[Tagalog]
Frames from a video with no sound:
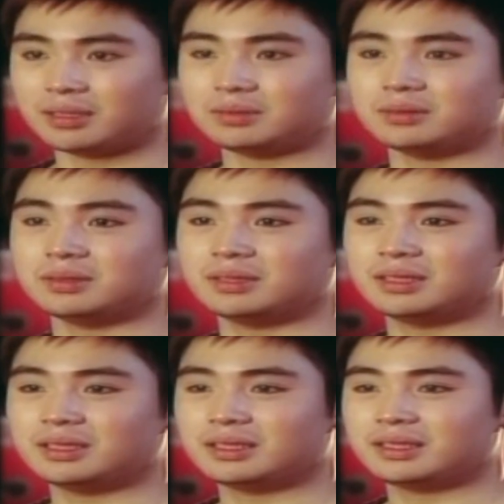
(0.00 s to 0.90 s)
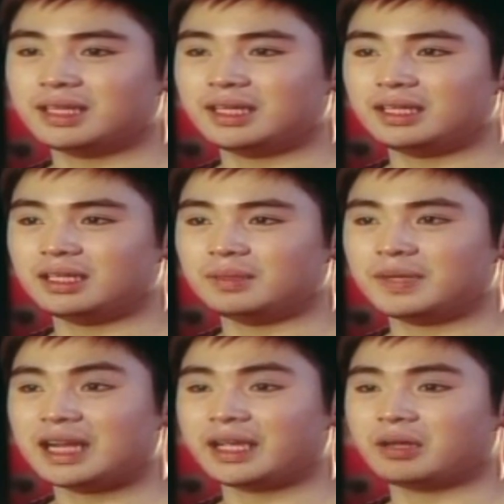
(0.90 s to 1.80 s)
na ako. Dahil
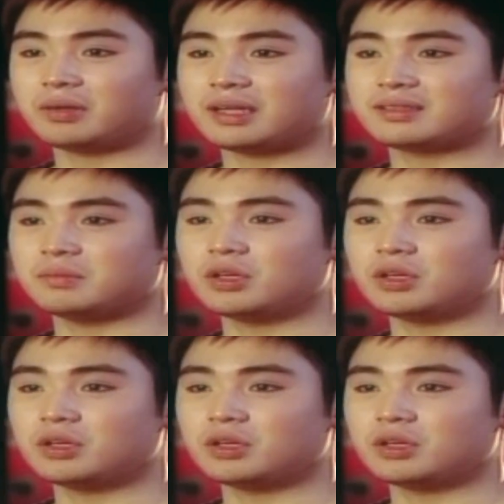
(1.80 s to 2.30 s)
palagi akong nasa